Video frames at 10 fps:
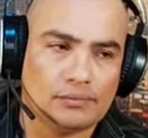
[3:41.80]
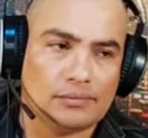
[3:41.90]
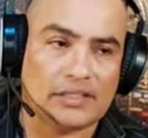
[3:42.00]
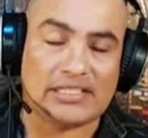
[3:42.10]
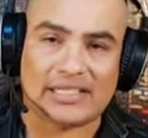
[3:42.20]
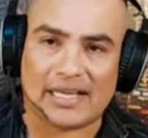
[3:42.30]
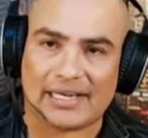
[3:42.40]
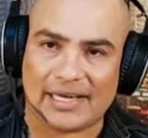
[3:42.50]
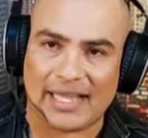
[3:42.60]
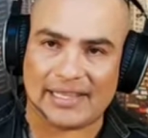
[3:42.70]

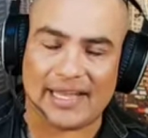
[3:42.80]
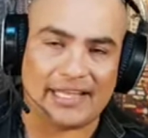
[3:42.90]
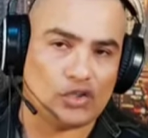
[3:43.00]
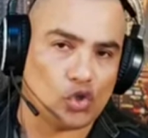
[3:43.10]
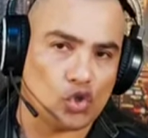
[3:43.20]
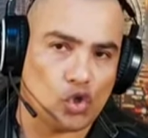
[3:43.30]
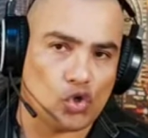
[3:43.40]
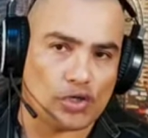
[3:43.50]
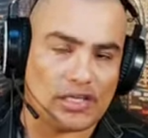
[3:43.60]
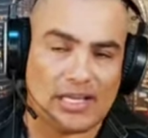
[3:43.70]
desgarrada en
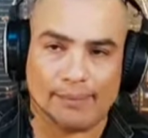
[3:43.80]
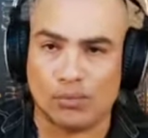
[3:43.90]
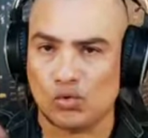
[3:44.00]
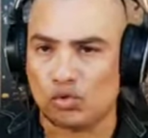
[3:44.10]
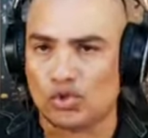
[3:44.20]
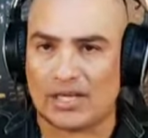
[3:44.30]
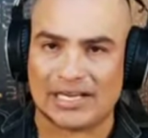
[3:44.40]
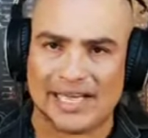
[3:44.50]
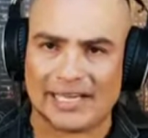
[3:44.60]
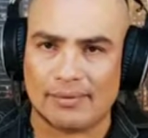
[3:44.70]
dolor y a punto de las
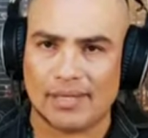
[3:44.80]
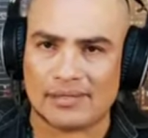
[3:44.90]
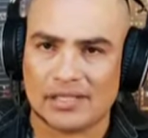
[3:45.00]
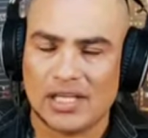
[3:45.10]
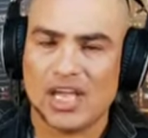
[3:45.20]
lágrimas,